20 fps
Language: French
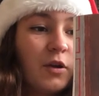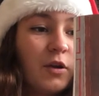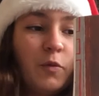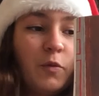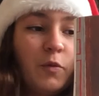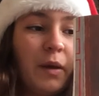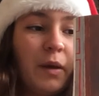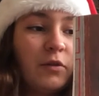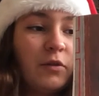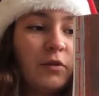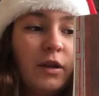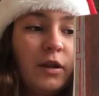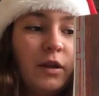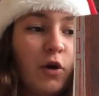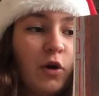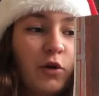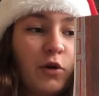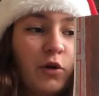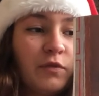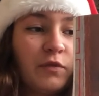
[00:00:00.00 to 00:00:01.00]
Le Père Noël
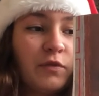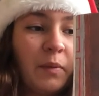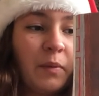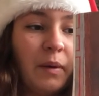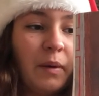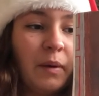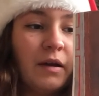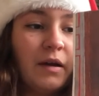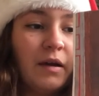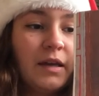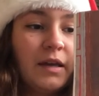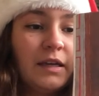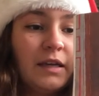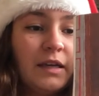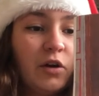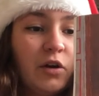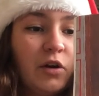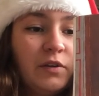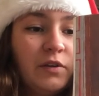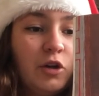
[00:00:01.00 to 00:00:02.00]
n'en revient pas.
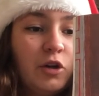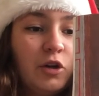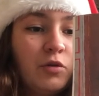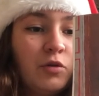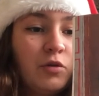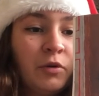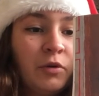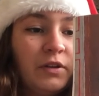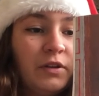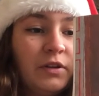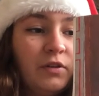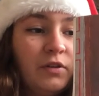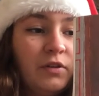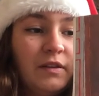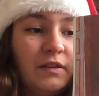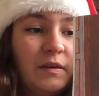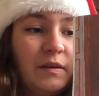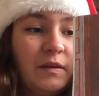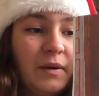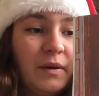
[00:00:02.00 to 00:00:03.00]
Il a envie de lui demander ce qui s'est